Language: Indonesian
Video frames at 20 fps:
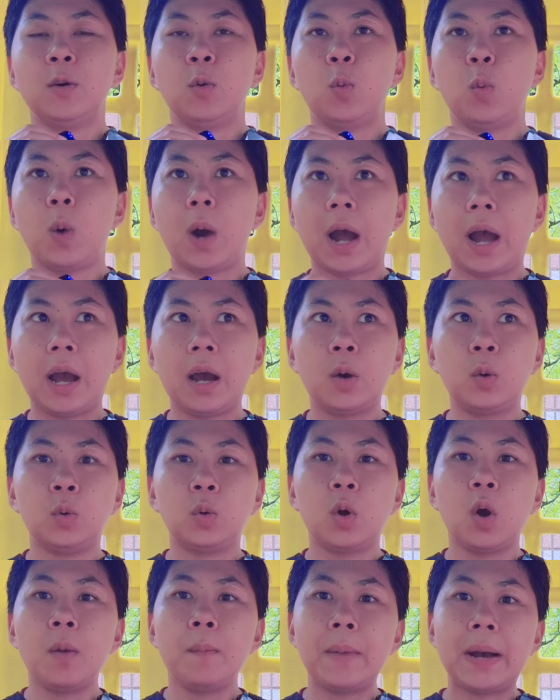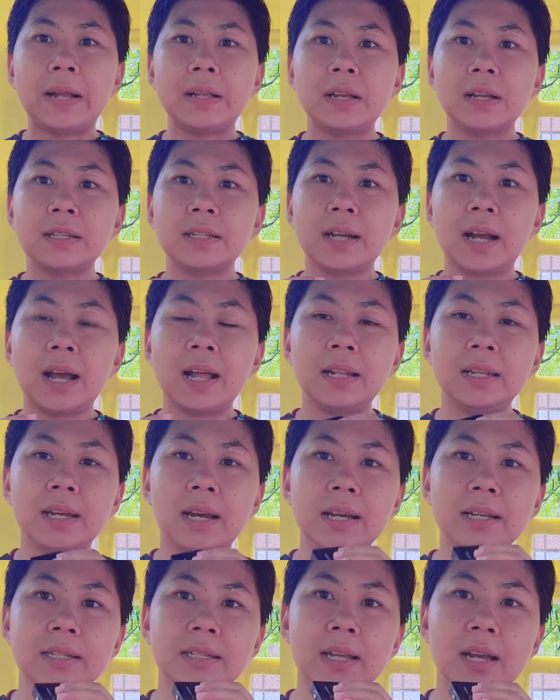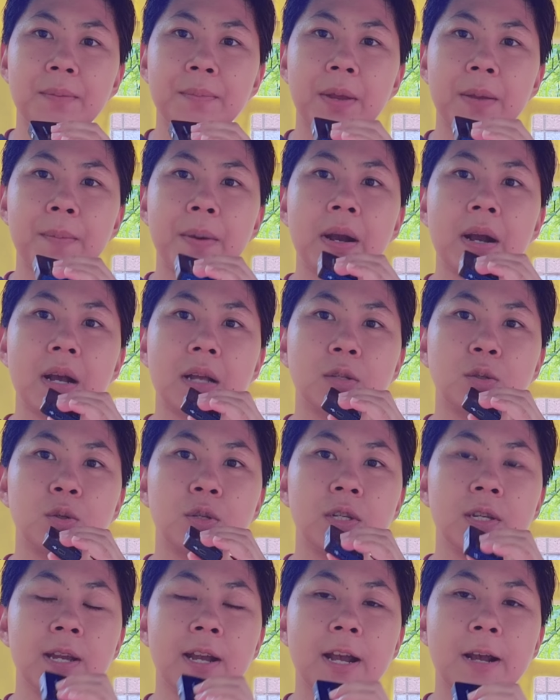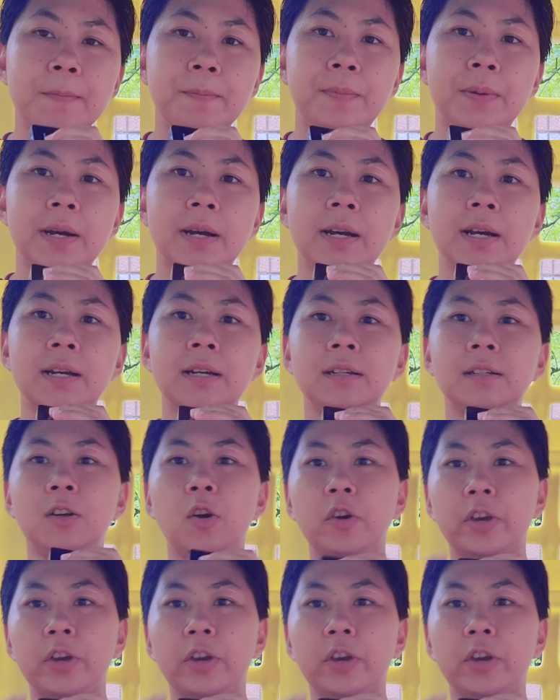Wow, kok banyak sekali Kaisam. Emang kasusnya apa?